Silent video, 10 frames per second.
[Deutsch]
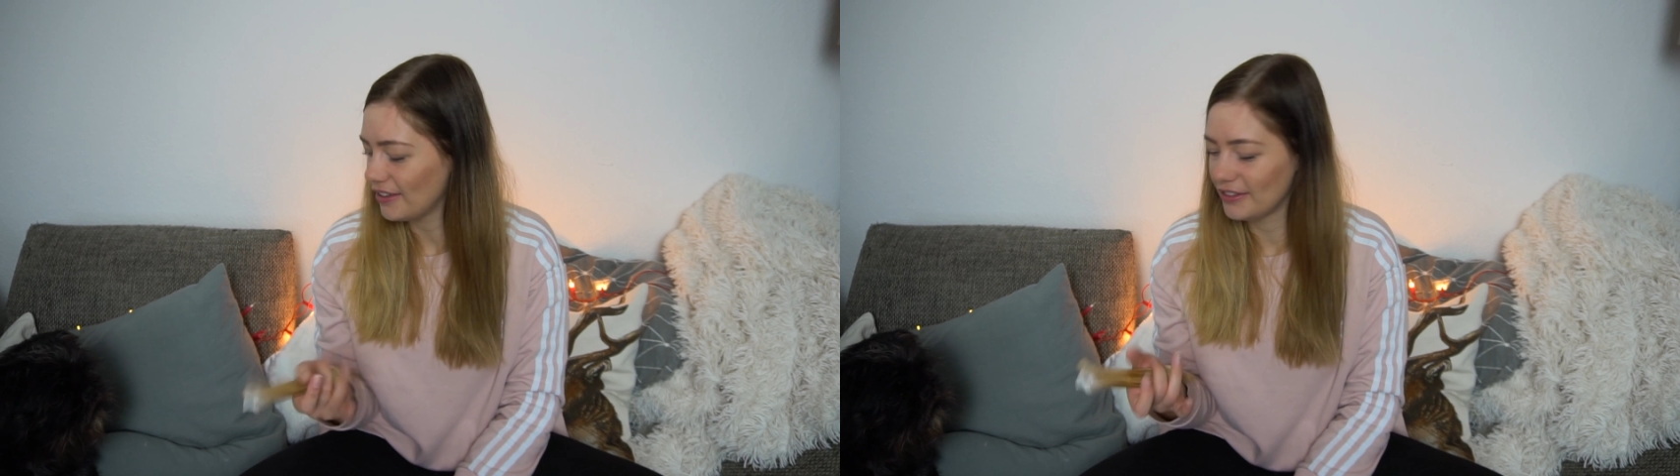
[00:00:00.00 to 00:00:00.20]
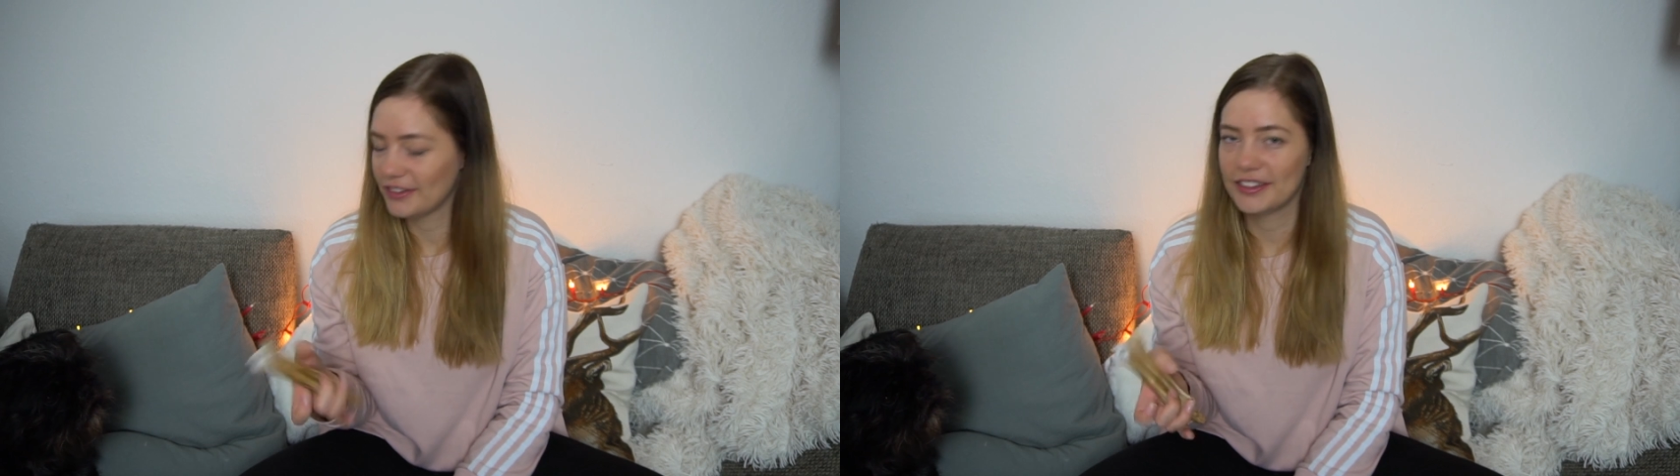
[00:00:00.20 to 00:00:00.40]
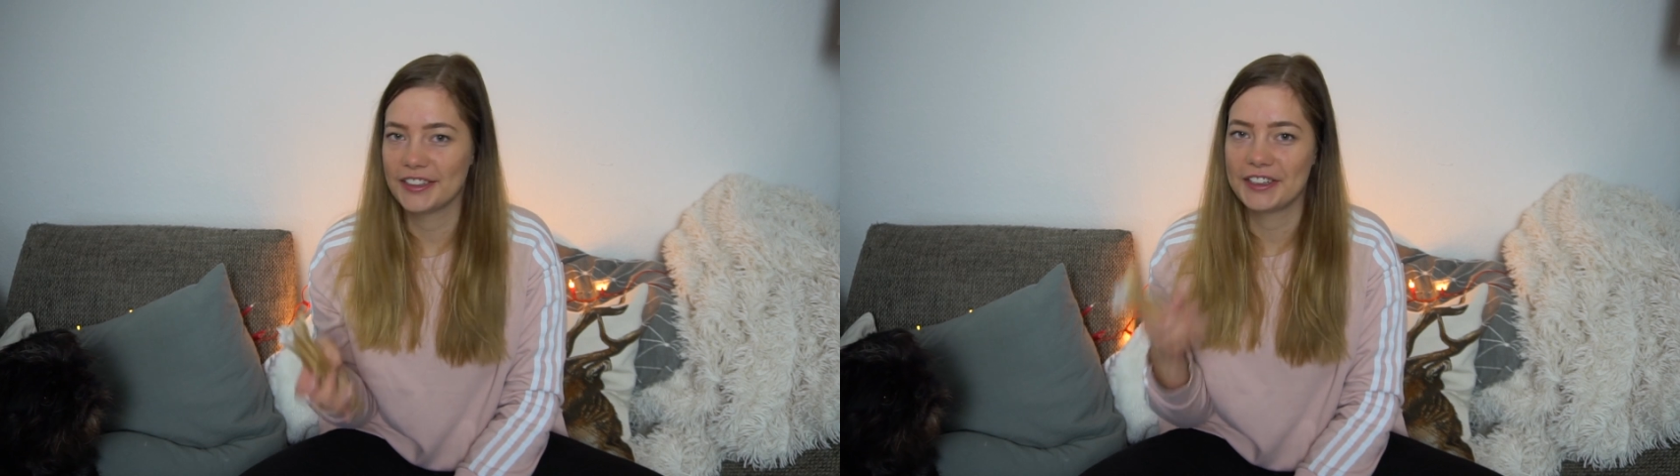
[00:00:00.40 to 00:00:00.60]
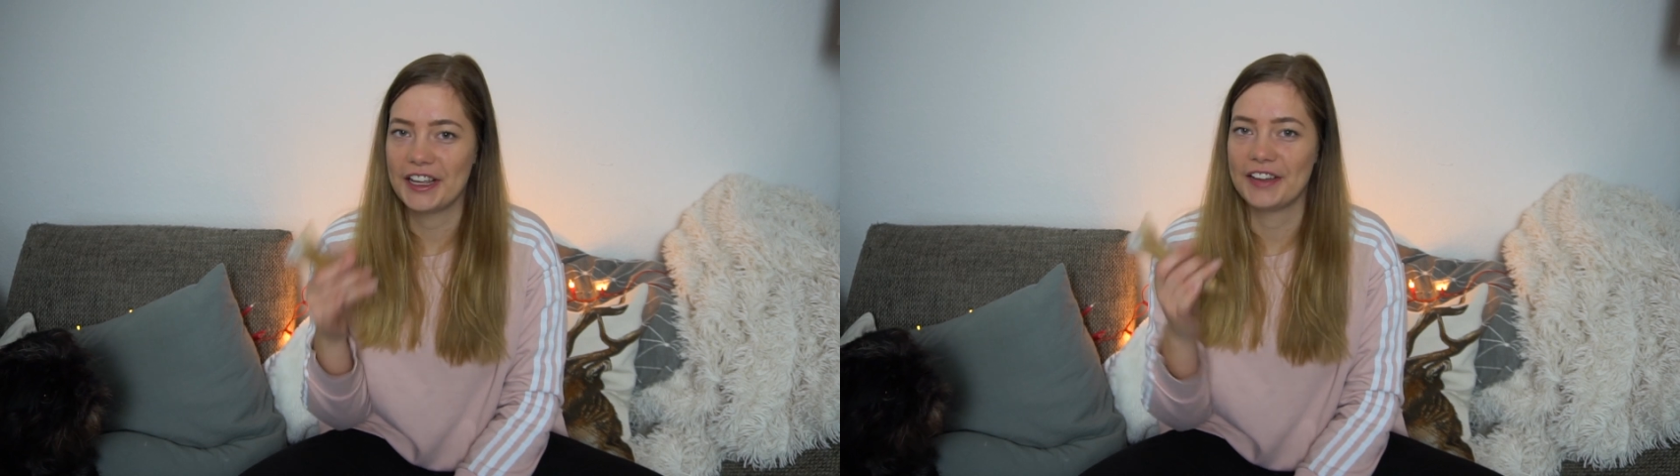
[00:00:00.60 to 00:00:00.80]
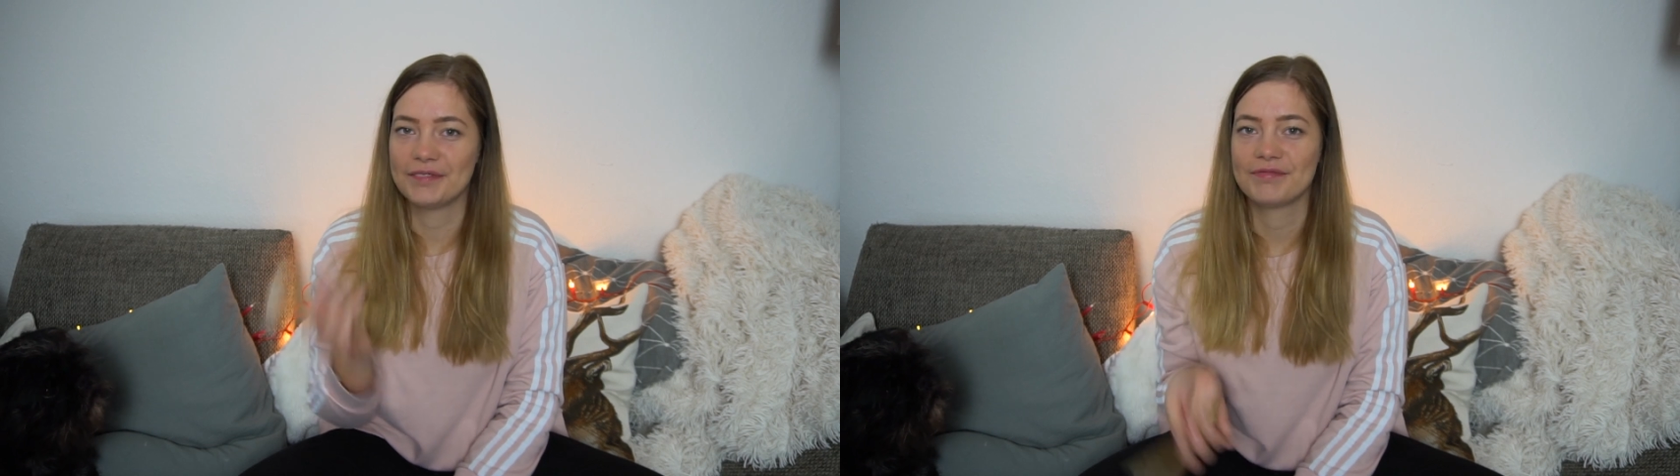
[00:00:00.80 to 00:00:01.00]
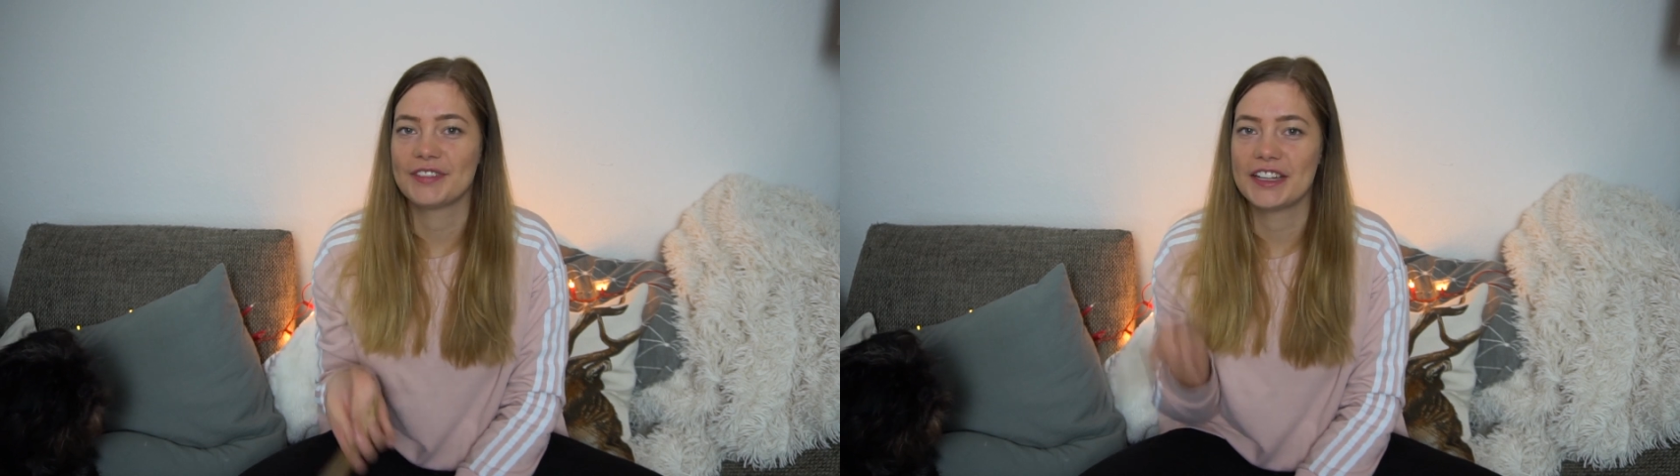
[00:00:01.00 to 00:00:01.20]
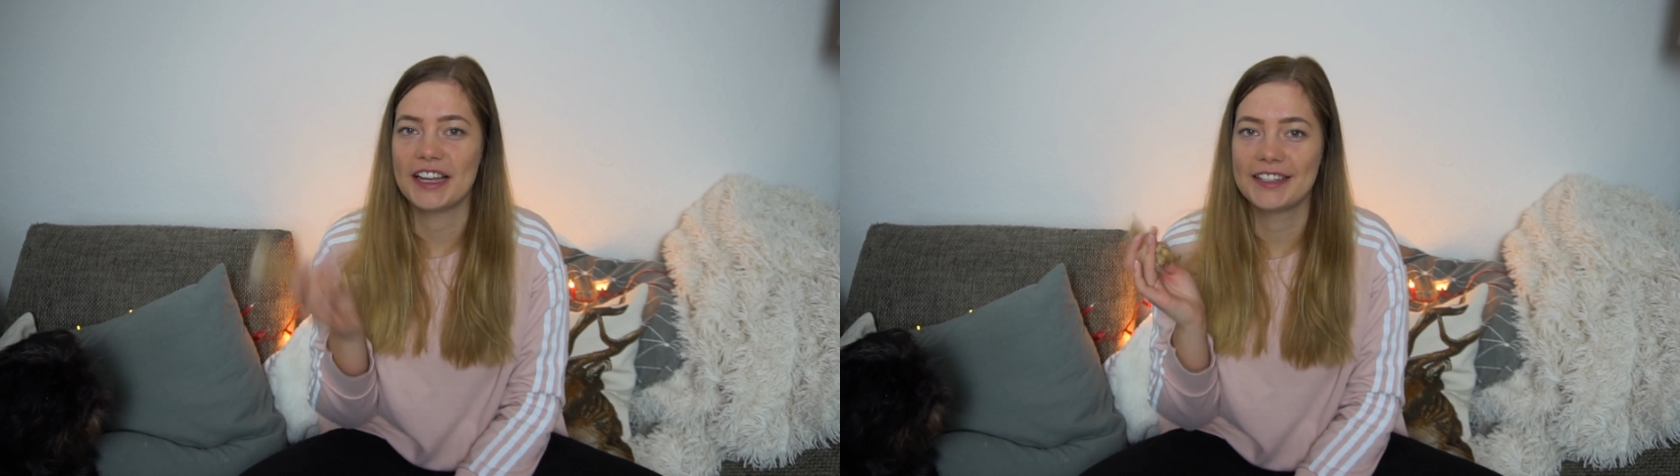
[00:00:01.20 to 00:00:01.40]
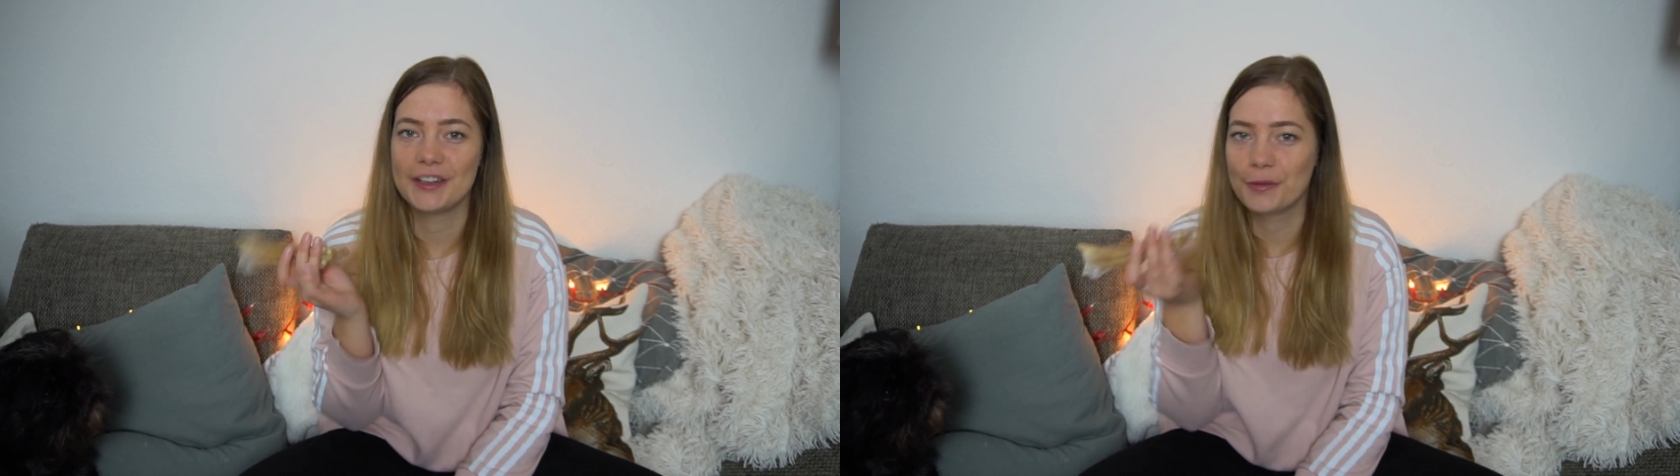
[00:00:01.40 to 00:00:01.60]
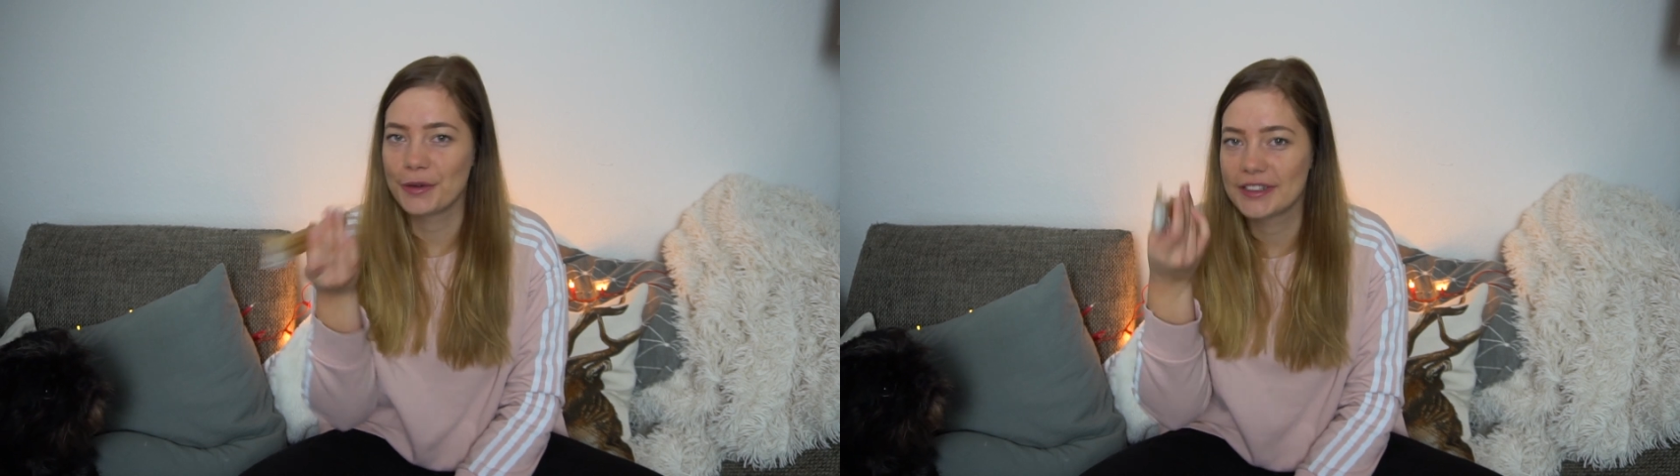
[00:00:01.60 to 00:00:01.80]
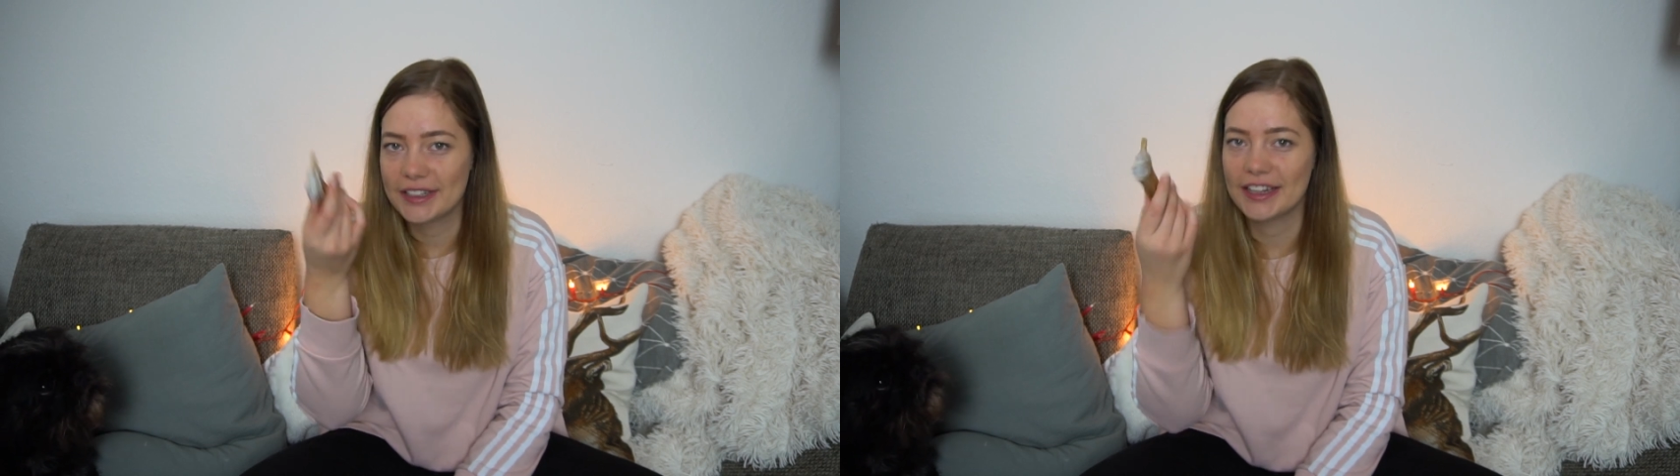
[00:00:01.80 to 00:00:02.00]
Und ja, ich hatte hier
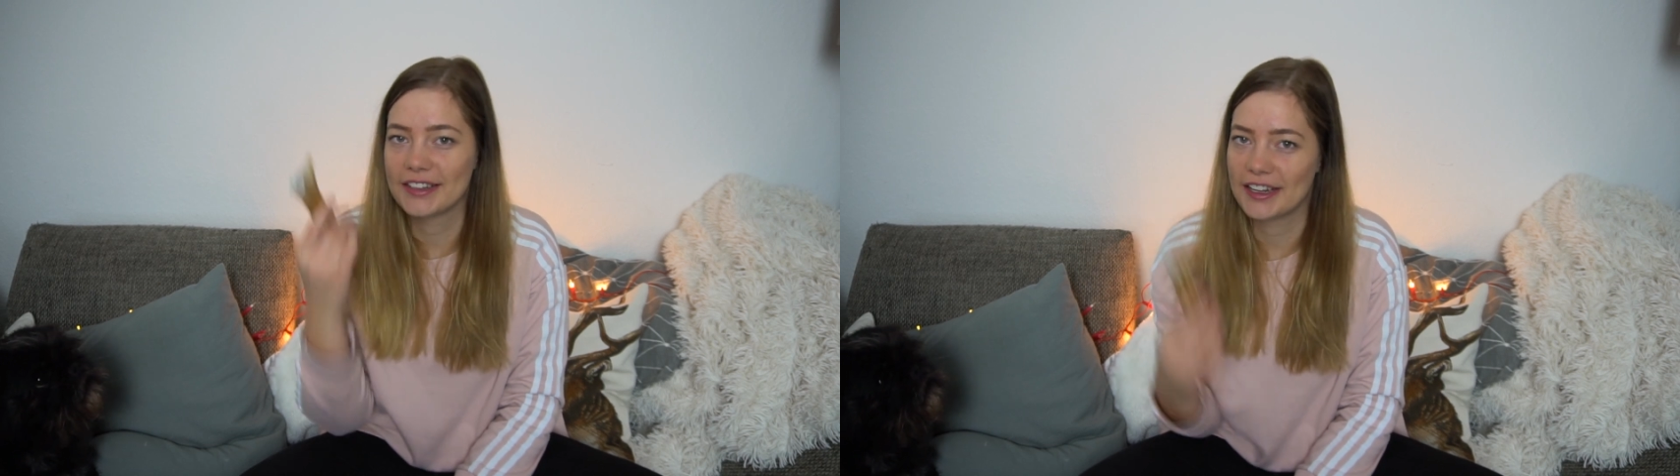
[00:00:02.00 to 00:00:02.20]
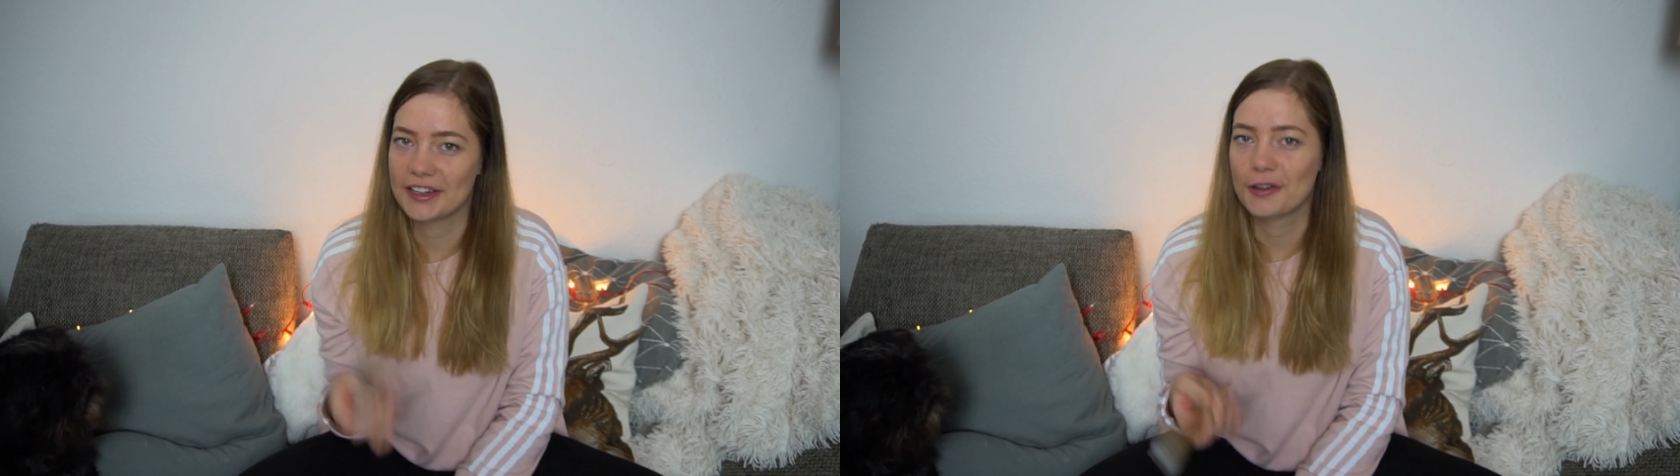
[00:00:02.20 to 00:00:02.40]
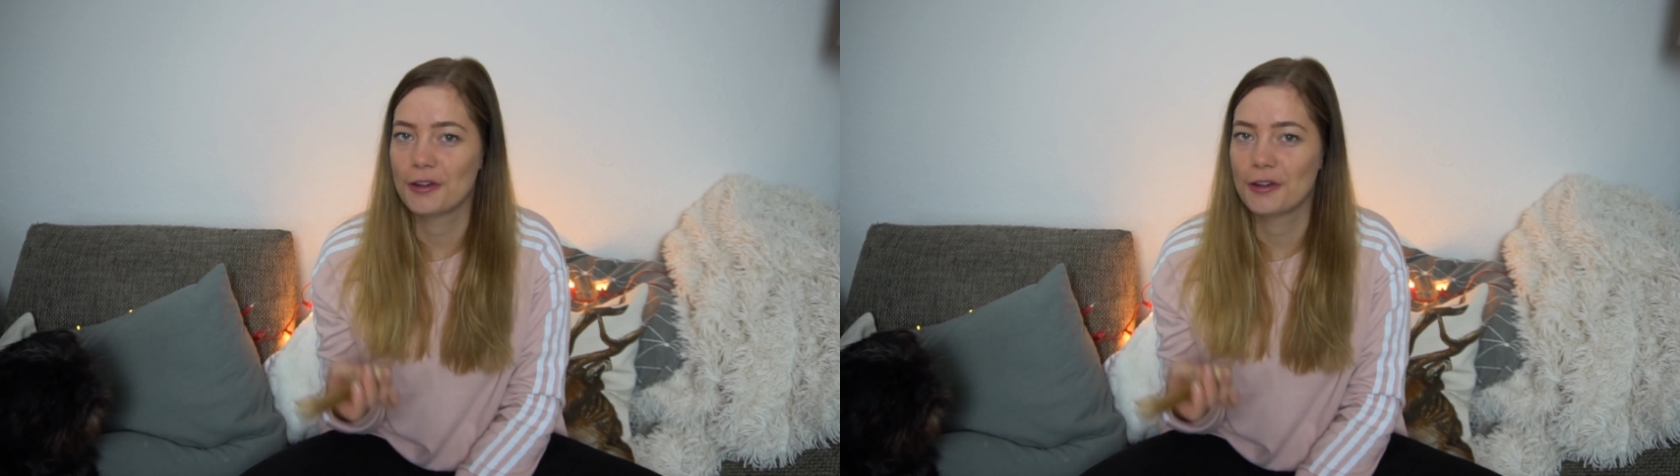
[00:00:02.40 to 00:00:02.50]
übrigens die ganze Zeit einen